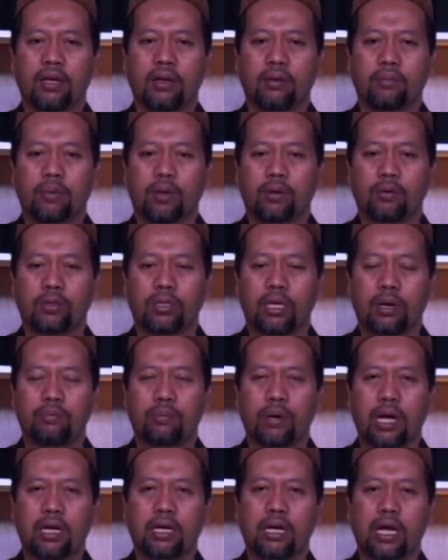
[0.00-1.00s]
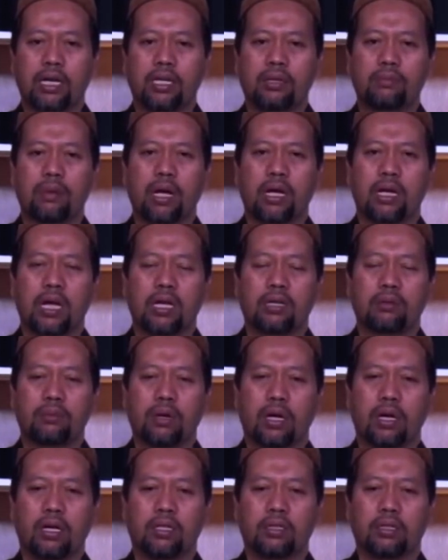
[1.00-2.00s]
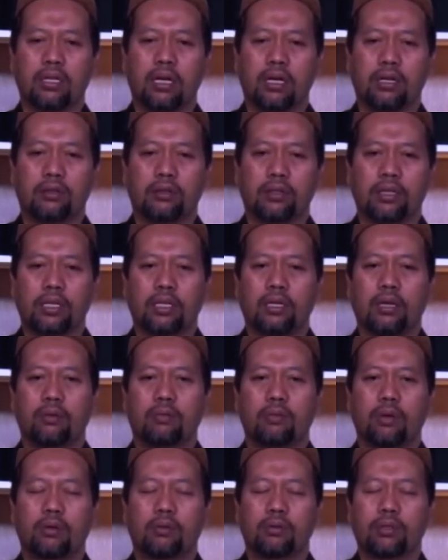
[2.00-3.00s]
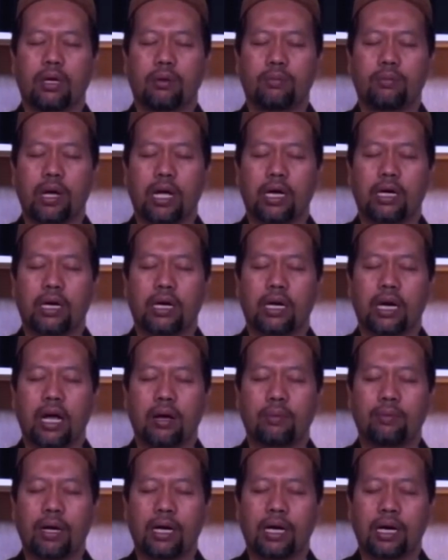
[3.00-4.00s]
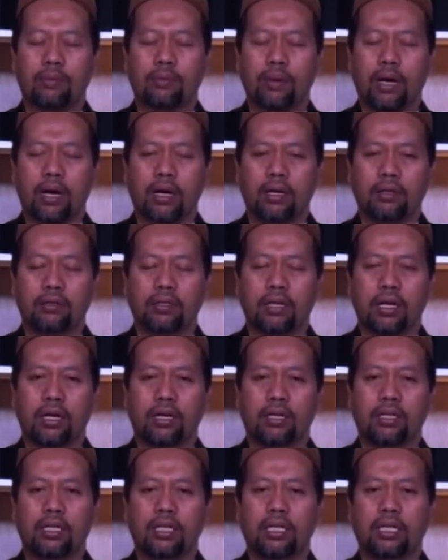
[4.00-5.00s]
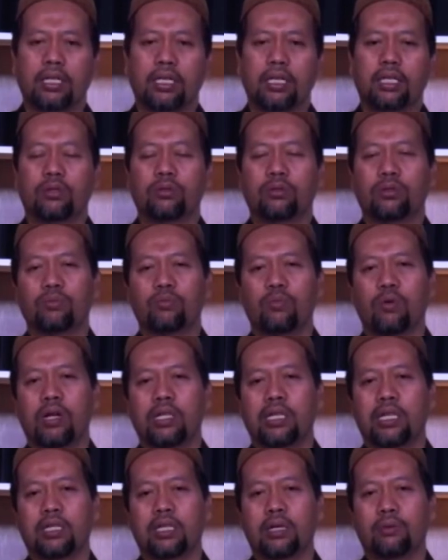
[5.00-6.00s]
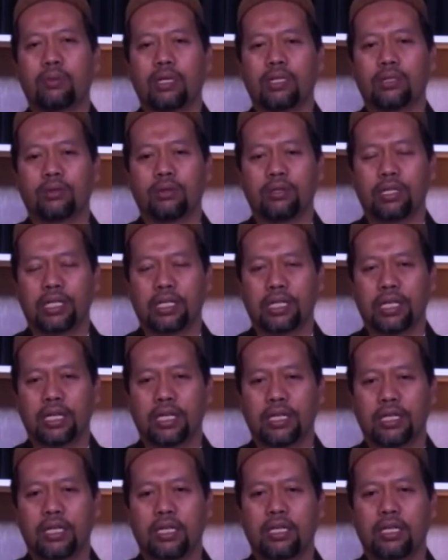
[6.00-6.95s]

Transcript: Mengucapkan kalimah-kalimah Allah mengucapkan nama-nama Allah itu semuanya termasuk zikir.